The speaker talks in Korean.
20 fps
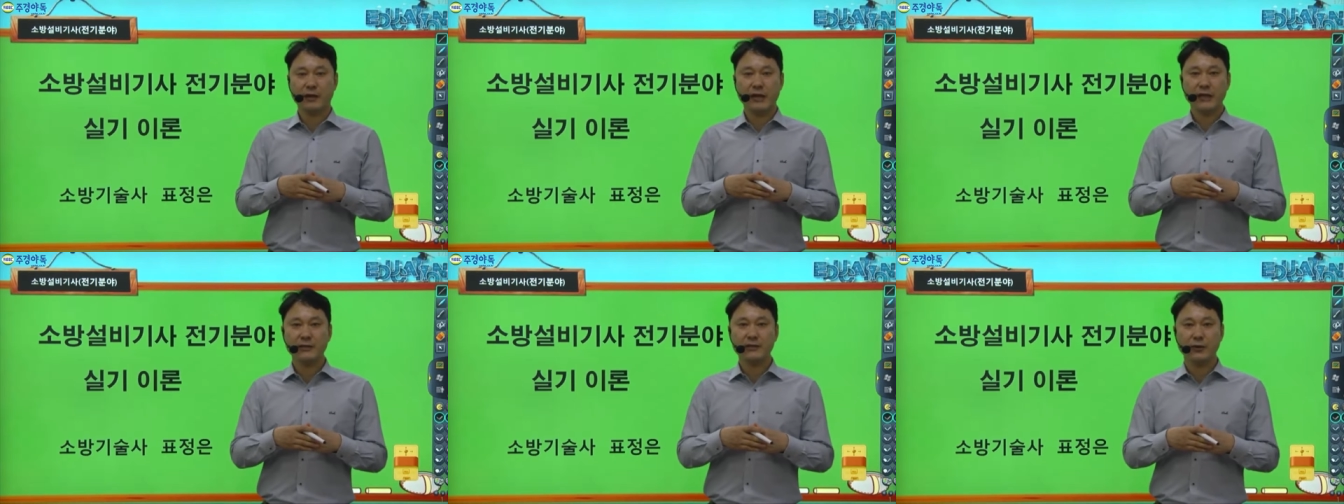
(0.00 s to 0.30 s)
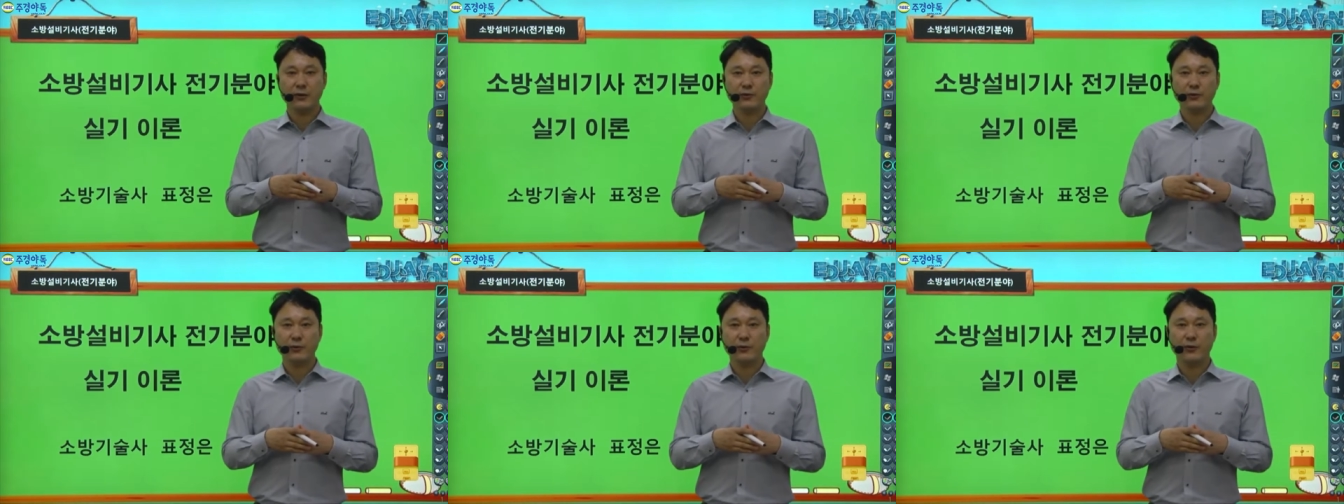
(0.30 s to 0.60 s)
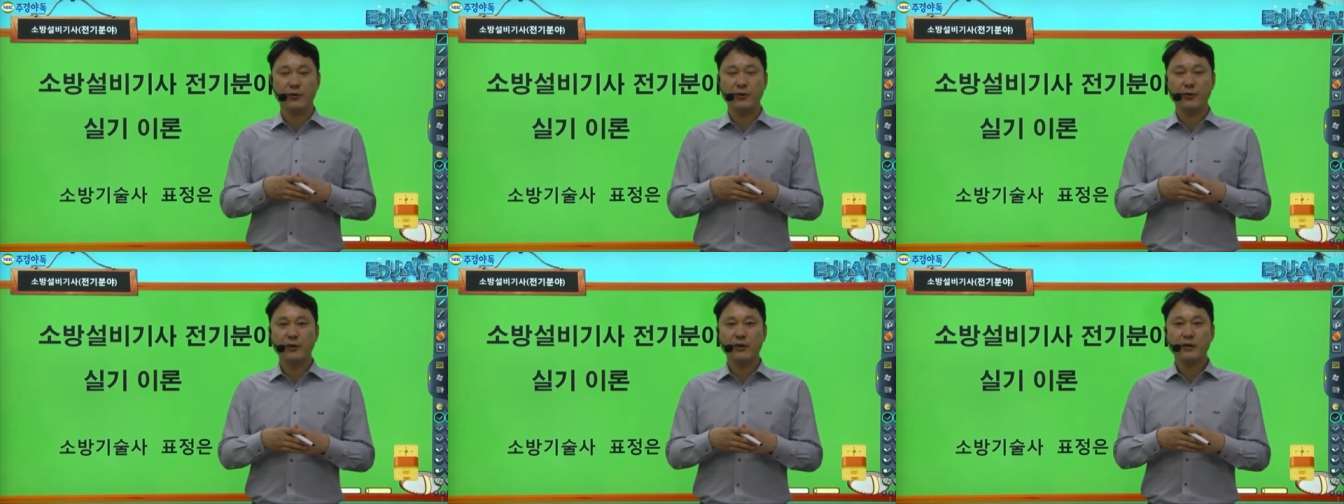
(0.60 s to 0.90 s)
할
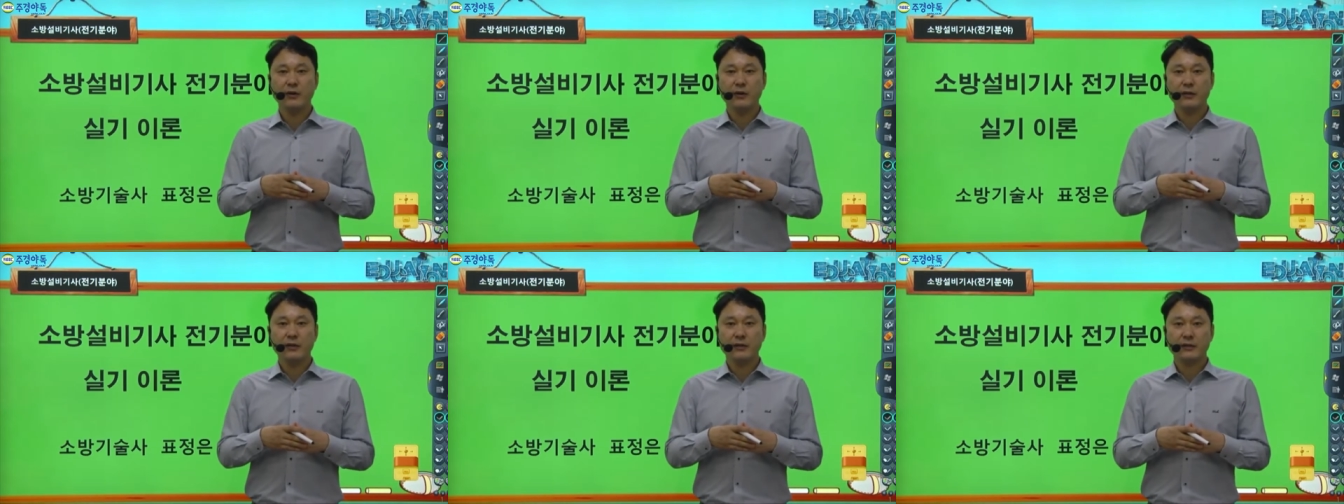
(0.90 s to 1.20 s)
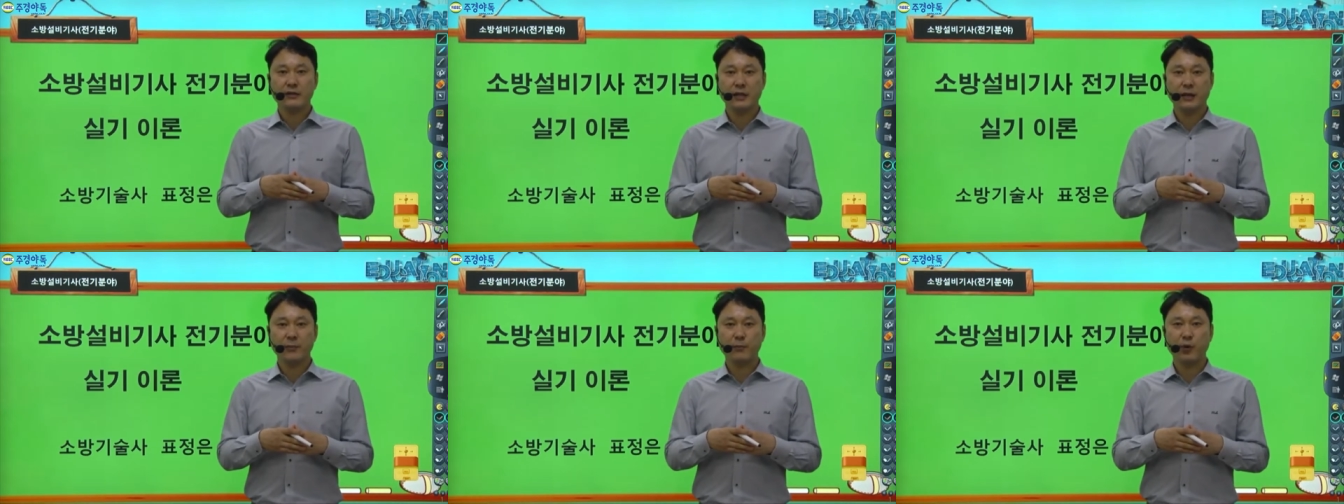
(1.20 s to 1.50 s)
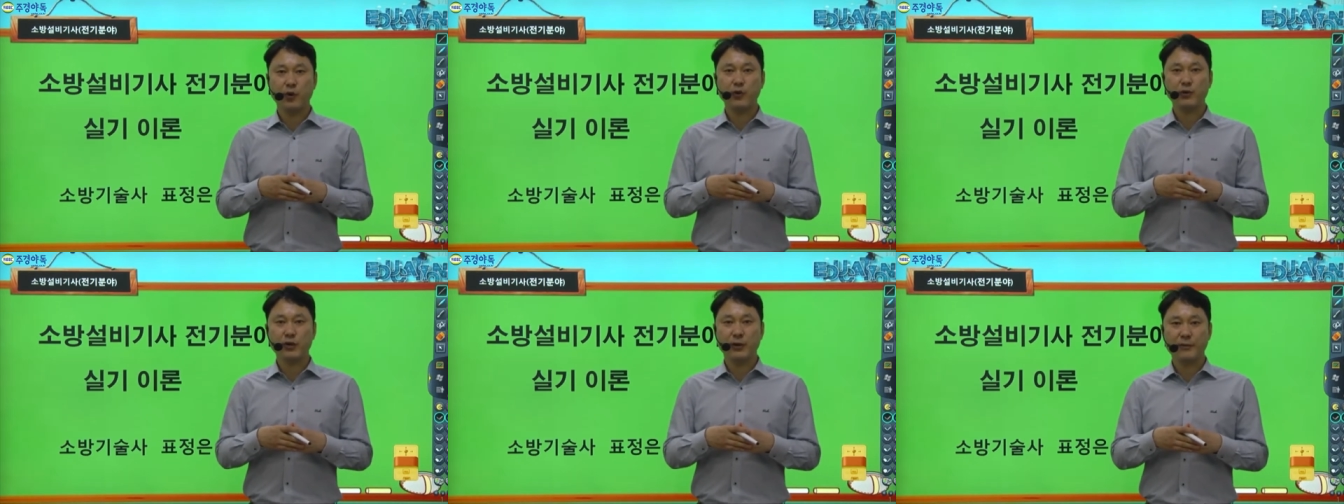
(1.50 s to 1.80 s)
정도로 그냥
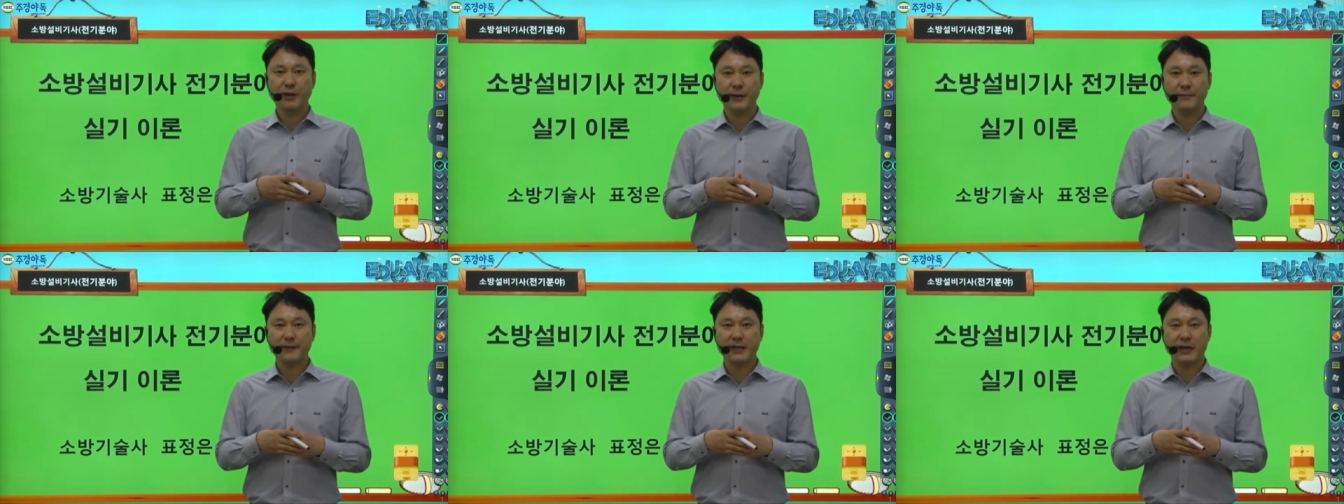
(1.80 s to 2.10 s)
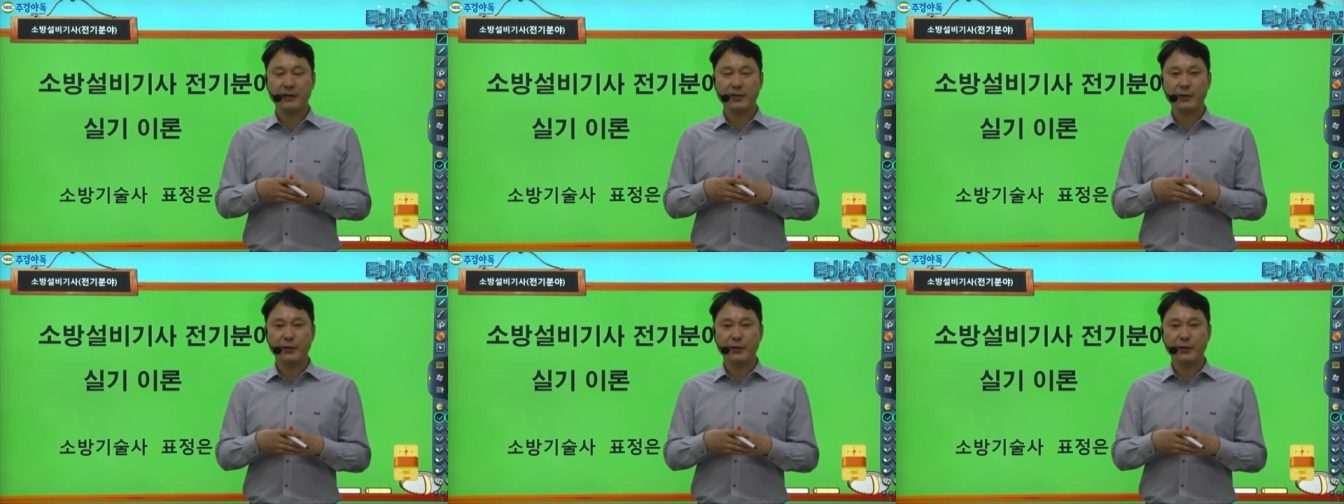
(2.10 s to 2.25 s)
보고 넘어갑니다.